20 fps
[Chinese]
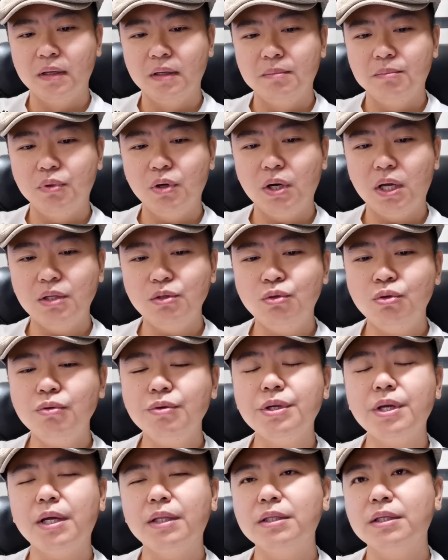波兰去
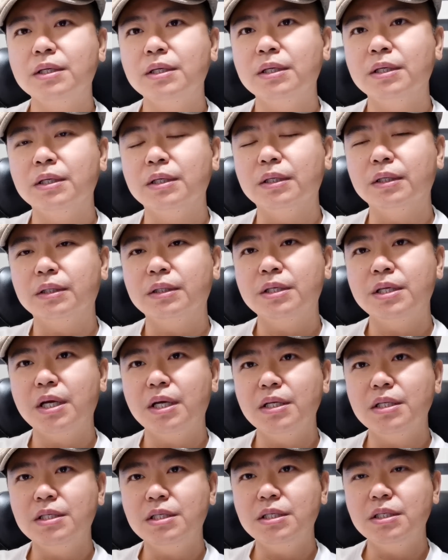年的天
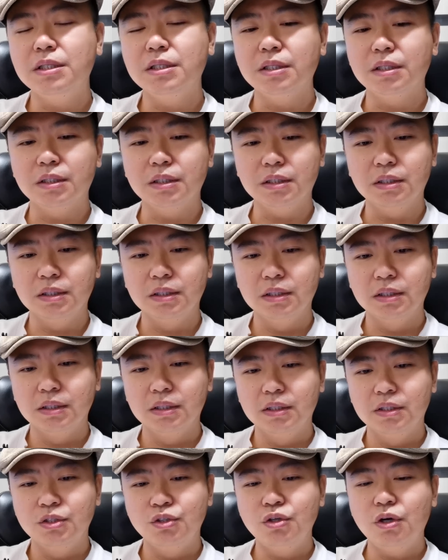然气呢
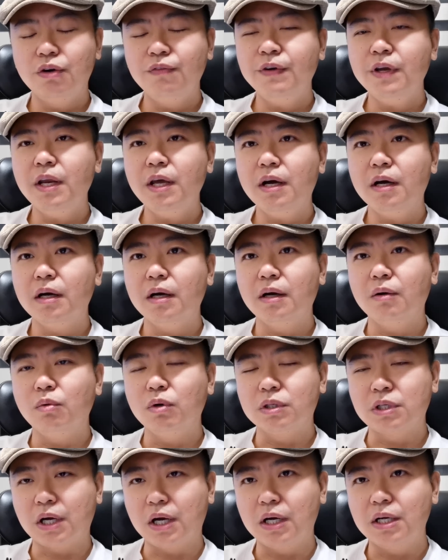消费量啊，我
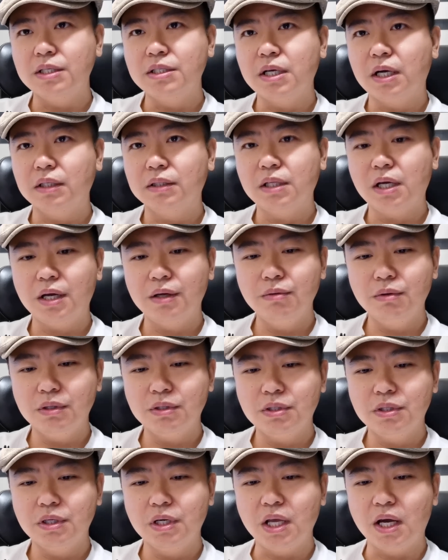查了一下，大约
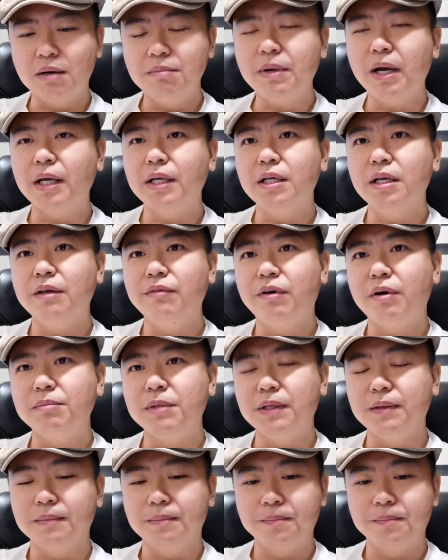是两百亿立方米。